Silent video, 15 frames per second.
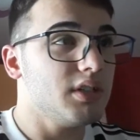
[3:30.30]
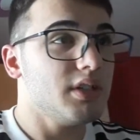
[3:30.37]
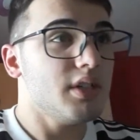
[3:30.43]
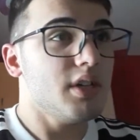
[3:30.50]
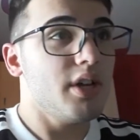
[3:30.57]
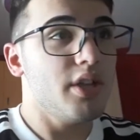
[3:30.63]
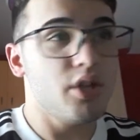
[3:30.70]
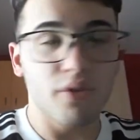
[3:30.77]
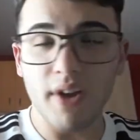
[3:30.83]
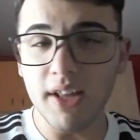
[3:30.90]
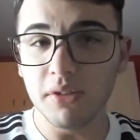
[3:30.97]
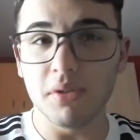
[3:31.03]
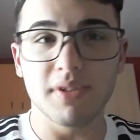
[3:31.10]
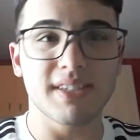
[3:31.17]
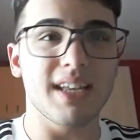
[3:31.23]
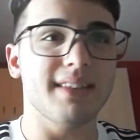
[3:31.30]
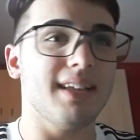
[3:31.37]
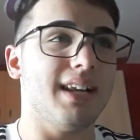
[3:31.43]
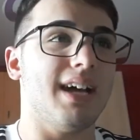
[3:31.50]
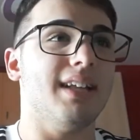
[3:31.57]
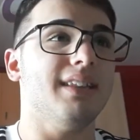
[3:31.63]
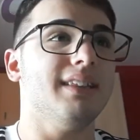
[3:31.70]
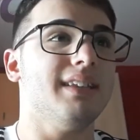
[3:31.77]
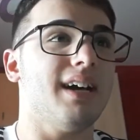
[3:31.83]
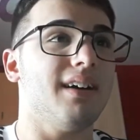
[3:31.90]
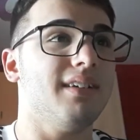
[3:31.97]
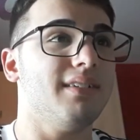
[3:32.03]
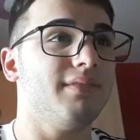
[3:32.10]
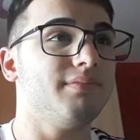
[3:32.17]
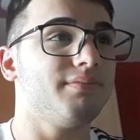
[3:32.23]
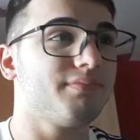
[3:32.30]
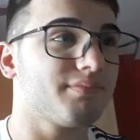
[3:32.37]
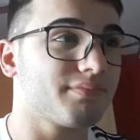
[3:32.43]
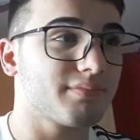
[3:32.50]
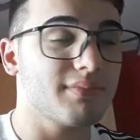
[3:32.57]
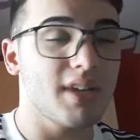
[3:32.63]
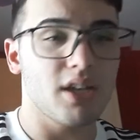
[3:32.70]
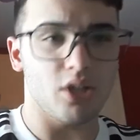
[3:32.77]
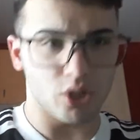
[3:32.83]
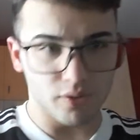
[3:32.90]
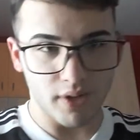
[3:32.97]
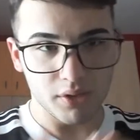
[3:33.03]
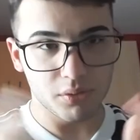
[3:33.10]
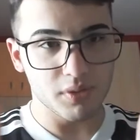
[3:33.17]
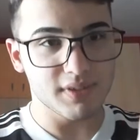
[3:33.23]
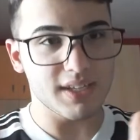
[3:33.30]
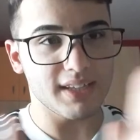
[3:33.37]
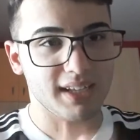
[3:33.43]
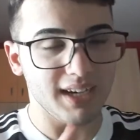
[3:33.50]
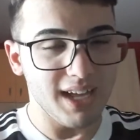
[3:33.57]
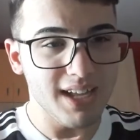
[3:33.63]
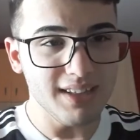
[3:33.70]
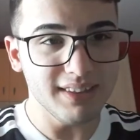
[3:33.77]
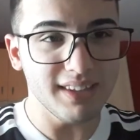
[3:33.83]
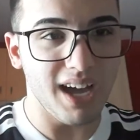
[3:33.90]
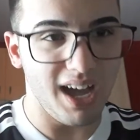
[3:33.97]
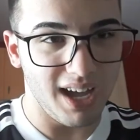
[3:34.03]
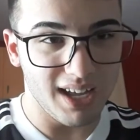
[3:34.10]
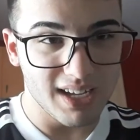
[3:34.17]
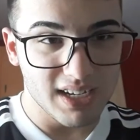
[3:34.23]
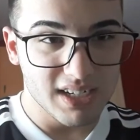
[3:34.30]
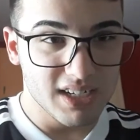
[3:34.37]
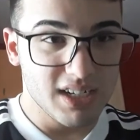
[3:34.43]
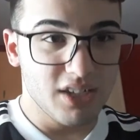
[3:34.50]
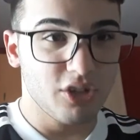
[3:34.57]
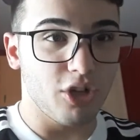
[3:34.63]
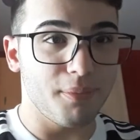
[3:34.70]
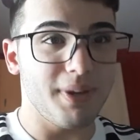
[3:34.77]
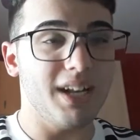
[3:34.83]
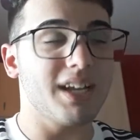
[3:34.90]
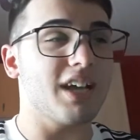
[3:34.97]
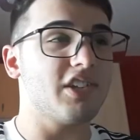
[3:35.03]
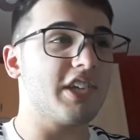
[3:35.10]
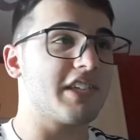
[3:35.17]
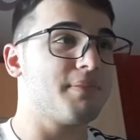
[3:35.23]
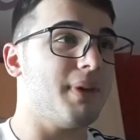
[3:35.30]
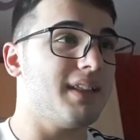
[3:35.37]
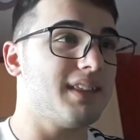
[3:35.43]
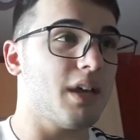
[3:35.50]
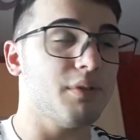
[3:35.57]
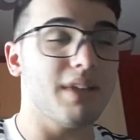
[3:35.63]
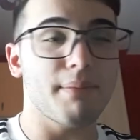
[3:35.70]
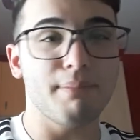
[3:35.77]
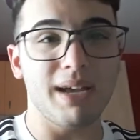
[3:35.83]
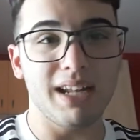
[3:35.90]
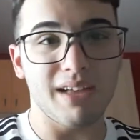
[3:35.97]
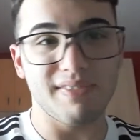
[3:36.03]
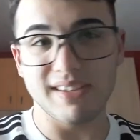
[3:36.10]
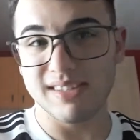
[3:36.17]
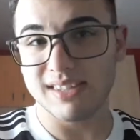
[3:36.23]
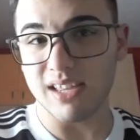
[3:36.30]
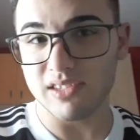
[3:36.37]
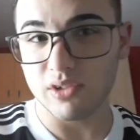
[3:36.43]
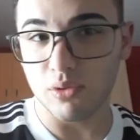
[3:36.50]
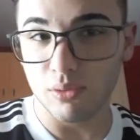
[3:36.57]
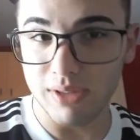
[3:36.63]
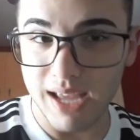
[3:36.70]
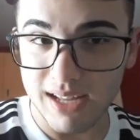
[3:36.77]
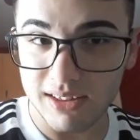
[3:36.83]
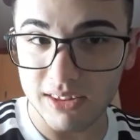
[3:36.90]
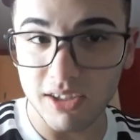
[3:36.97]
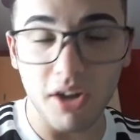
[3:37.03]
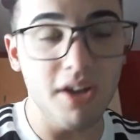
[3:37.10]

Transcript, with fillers: Juventus-Atalanta. Juventus-Atalanta, domenica ci aspetta una bella festa a scudetto.